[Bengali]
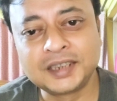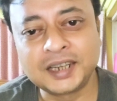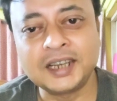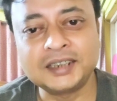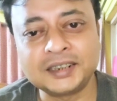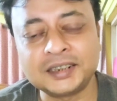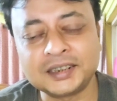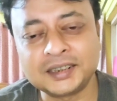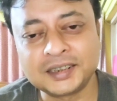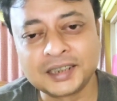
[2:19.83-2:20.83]
ঠিক আছে
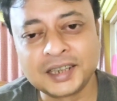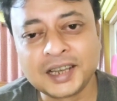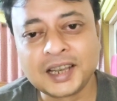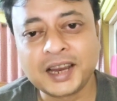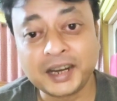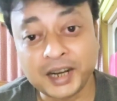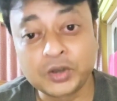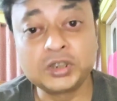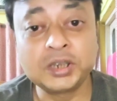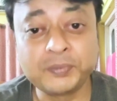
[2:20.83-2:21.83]
এটা
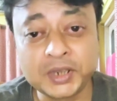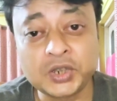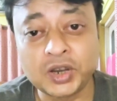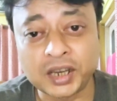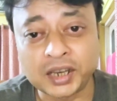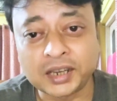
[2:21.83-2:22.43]
হচ্ছে বিষয়